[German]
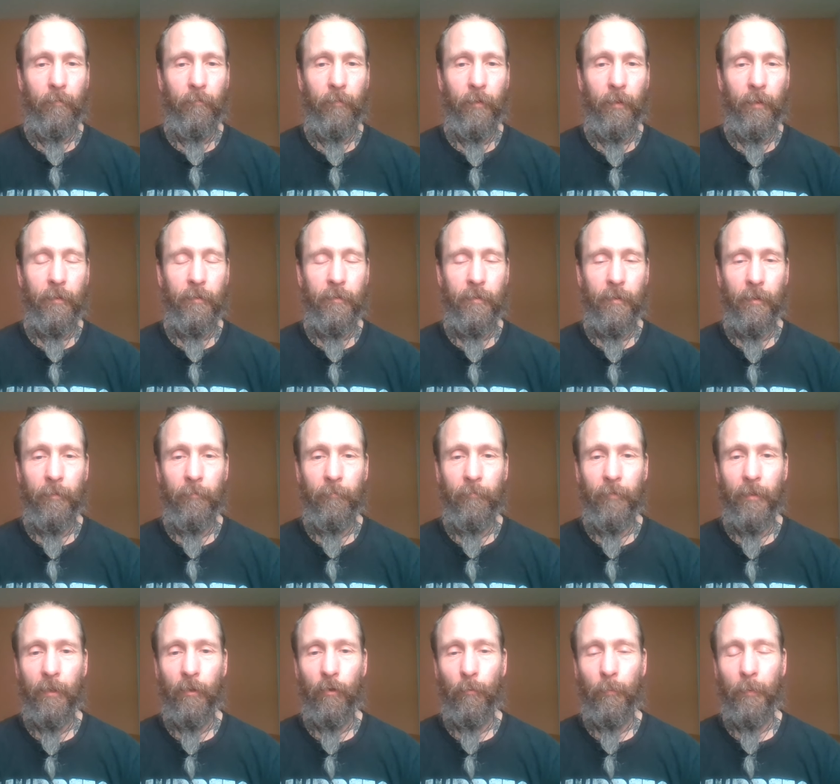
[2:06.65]
Wie ich es in dem
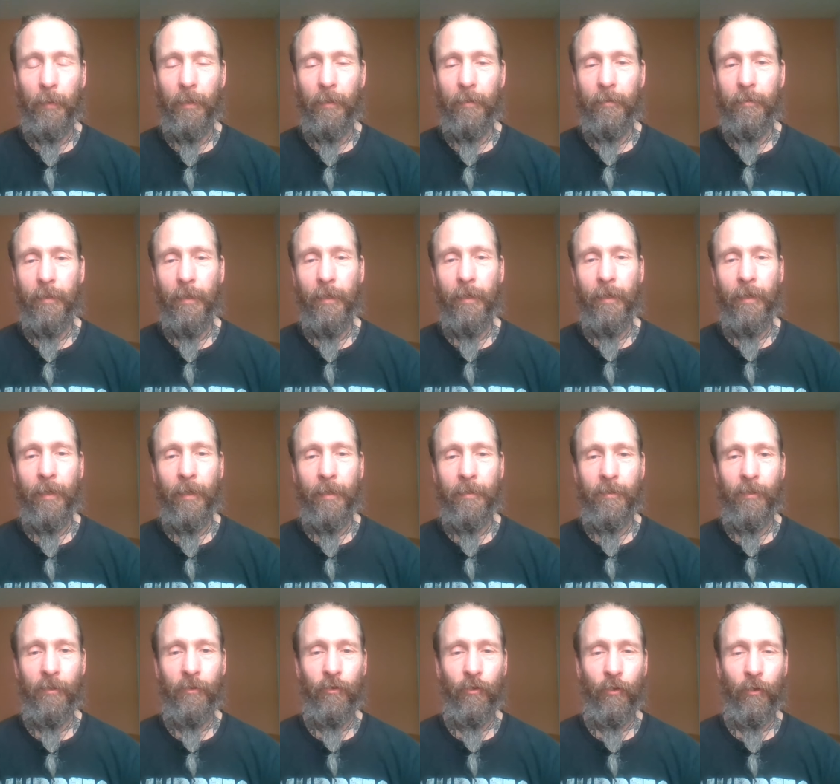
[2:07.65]
Video über den
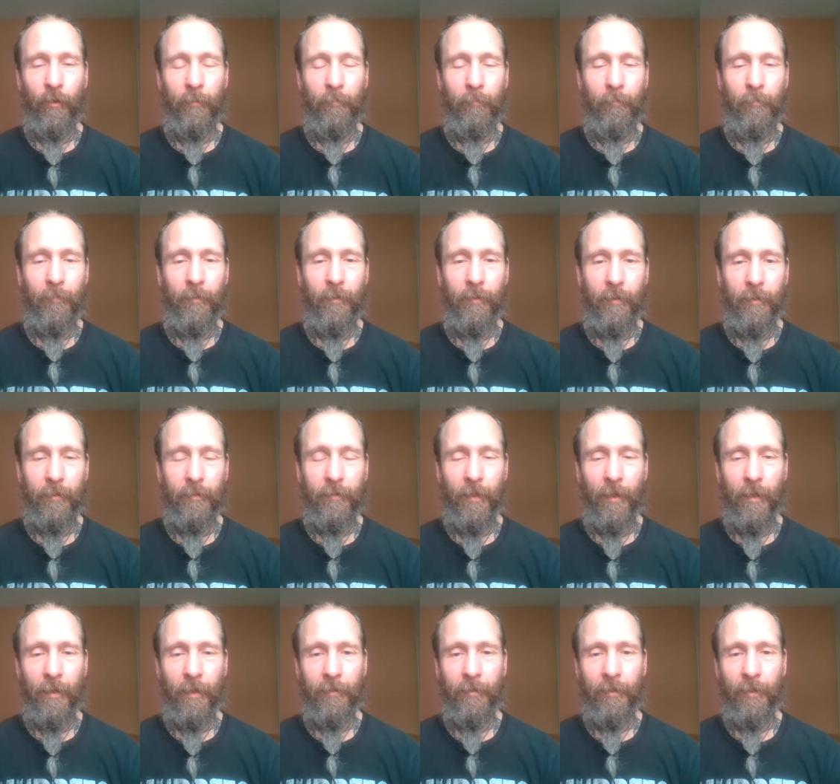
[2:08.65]
Teekessel schon
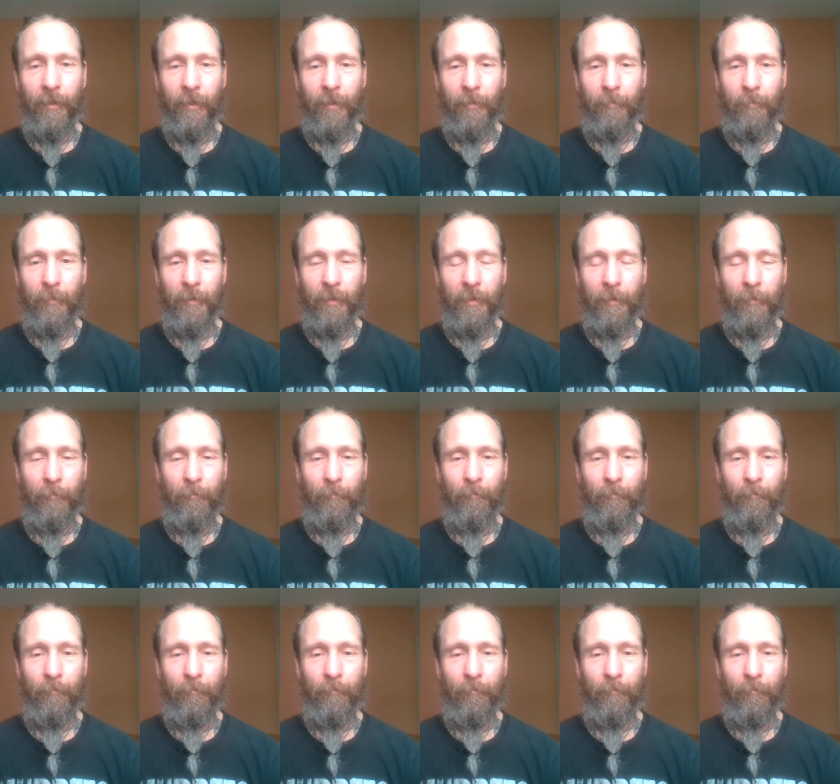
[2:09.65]
gesagt habe,